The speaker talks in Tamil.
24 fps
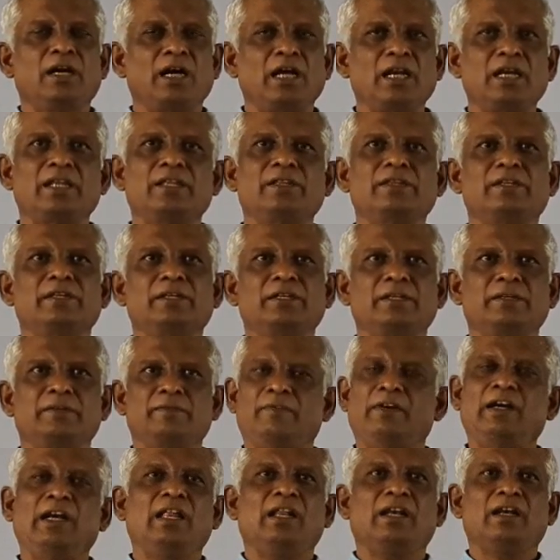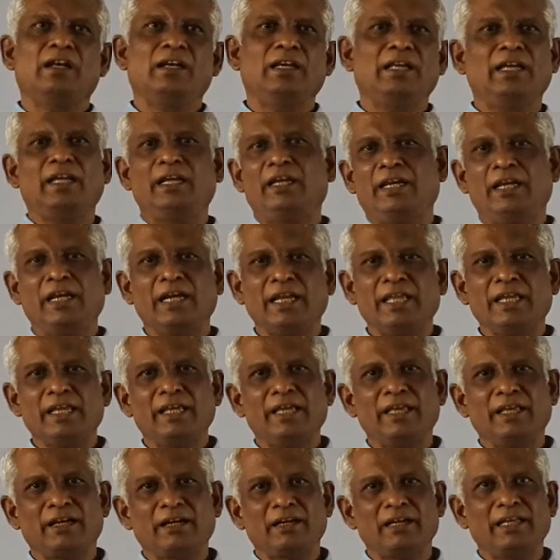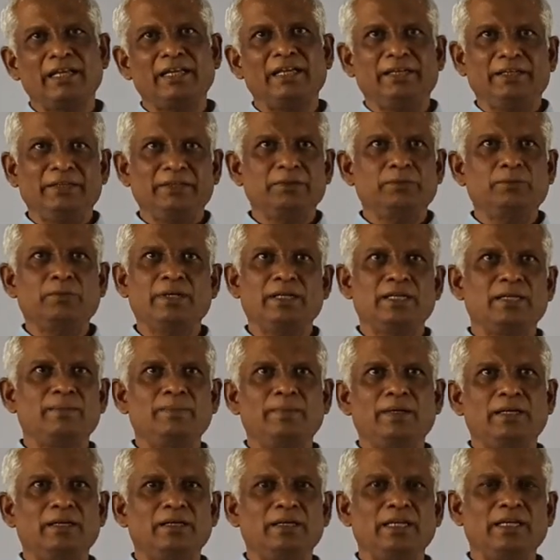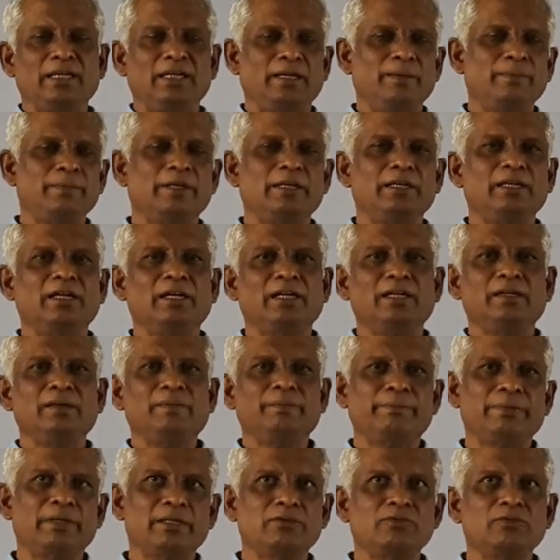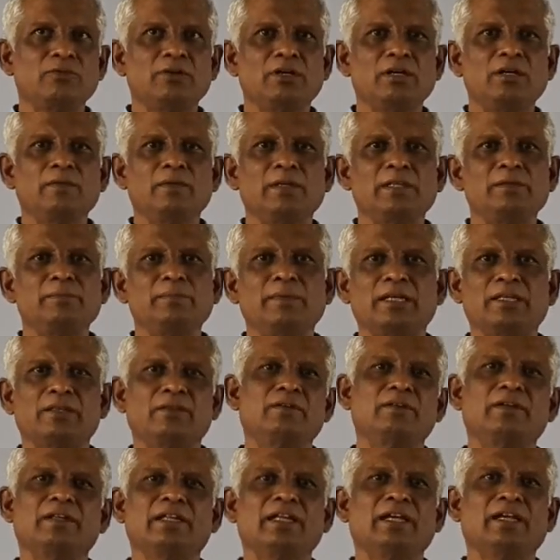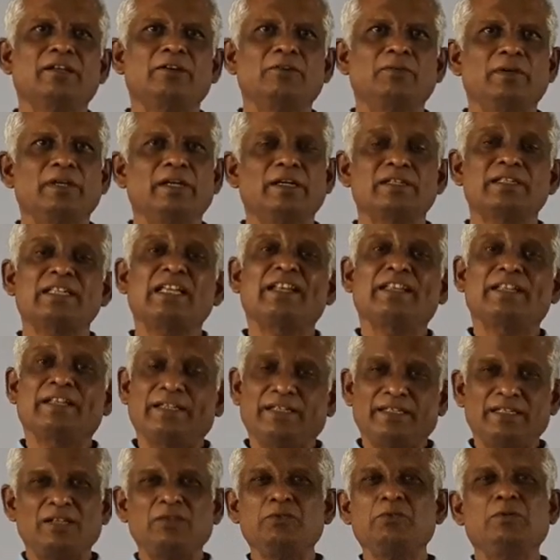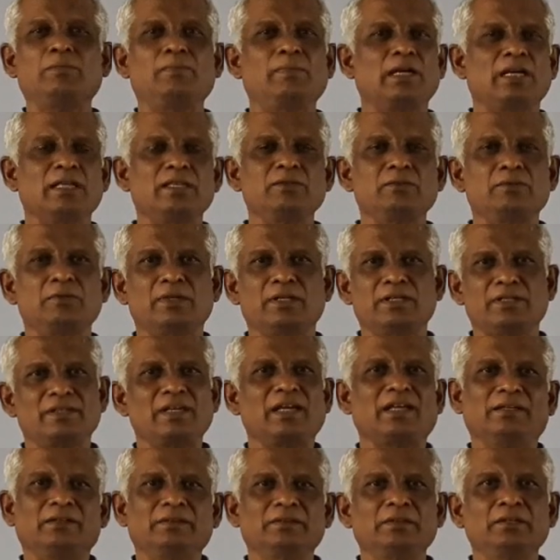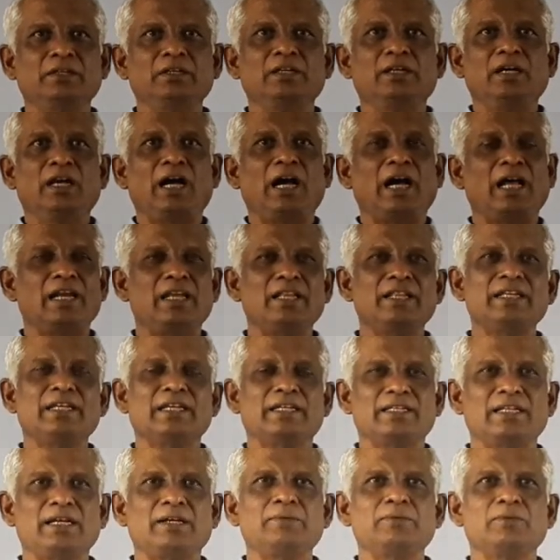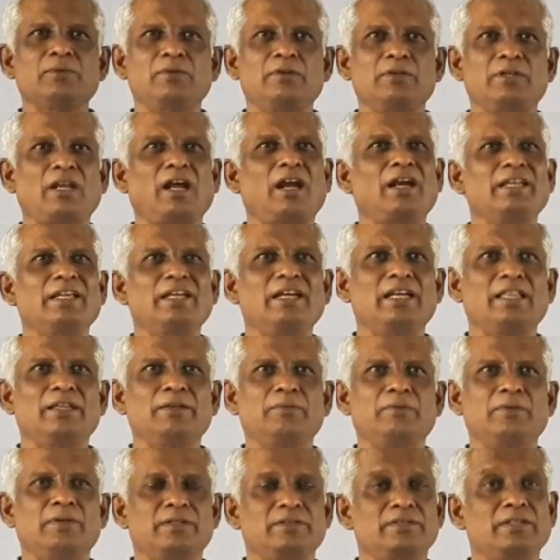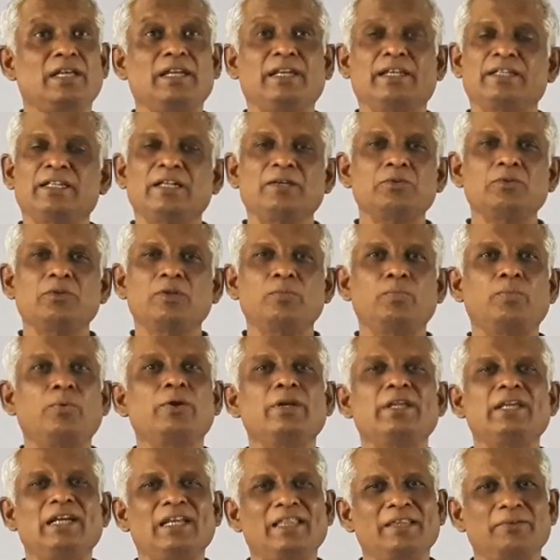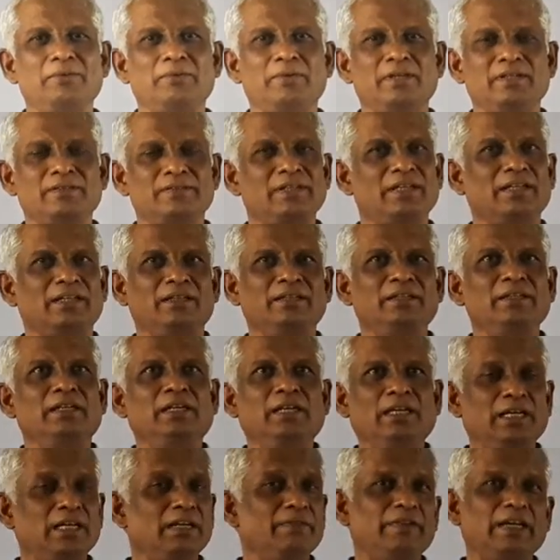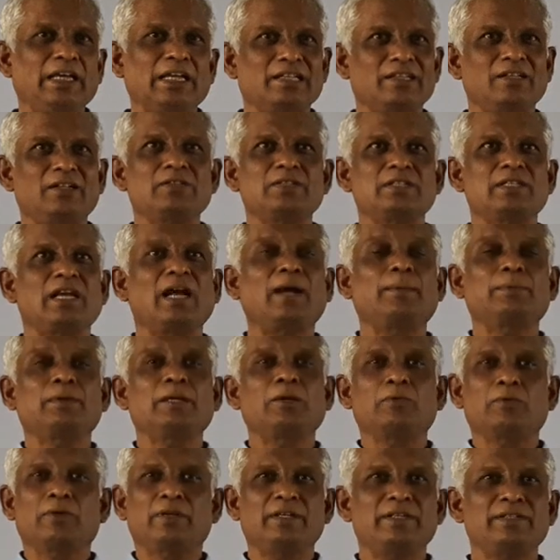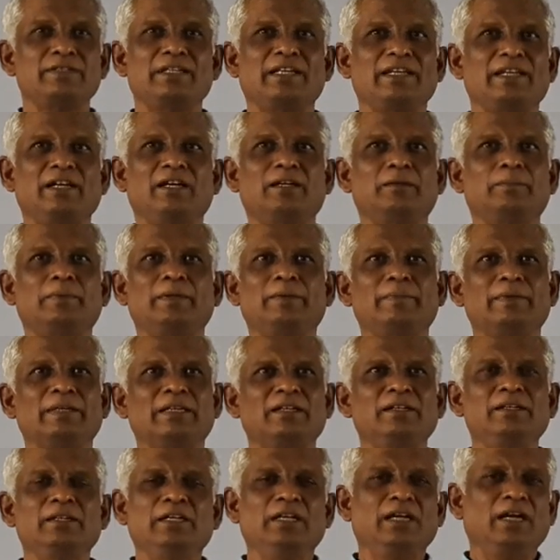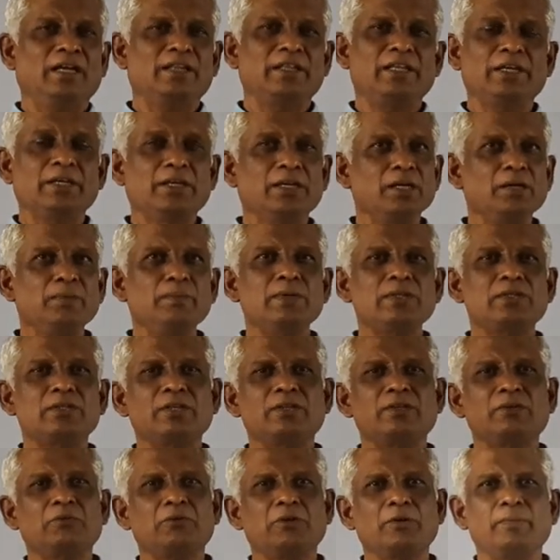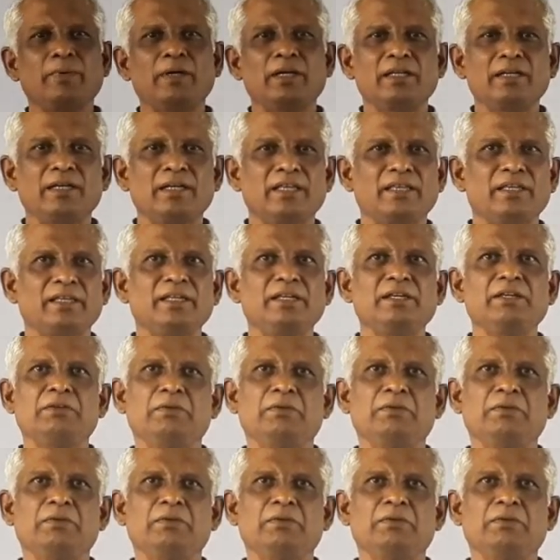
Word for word: அல்லது வளரல எடை ஏறல உயரமாகல அப்படின்னா பெற்றோர்கள் வந்து மருத்துவருடன் கேட்குற உரைகள் சார் இதுக்கு ஏதாவது ஒரு மருந்து கொடுங்க சார் அல்லது ஏதாவது ஒரு டானிக் எழுதி கொடுங்க சார் ஏதாவது ஒரு பொடி எழுதி கொடுங்க சார் இல்லை வேறு ஏதாவது சாப்பிட்டா உடனே சரியாகுமாமாங்க இந்த இரும்பு சத்து குறைபாடுங்கிறது